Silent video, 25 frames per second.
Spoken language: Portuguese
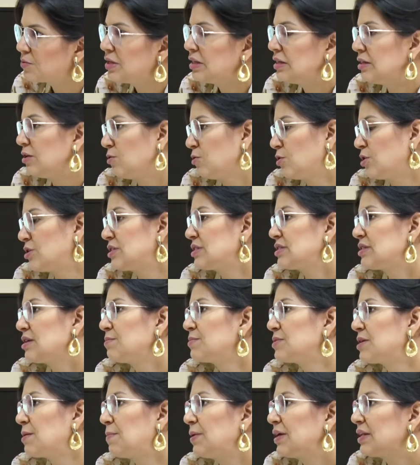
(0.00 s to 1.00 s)
então nós
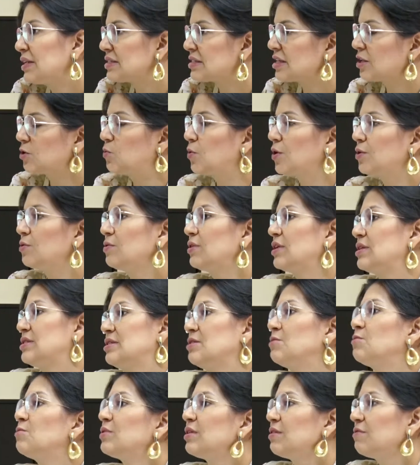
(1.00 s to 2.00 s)
estamos apenas atuando na
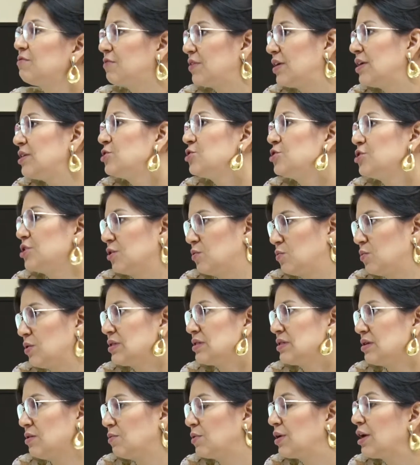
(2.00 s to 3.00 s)
segunda frente de
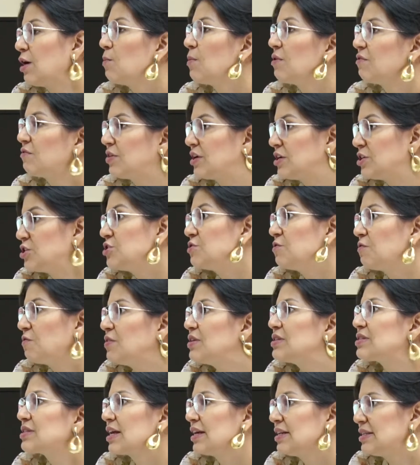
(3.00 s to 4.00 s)
atuação, que é uma frente de
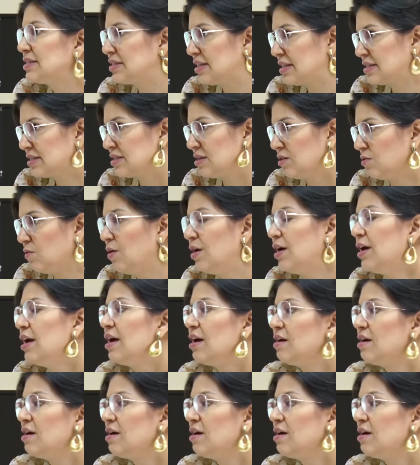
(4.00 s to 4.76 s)
fiscalização,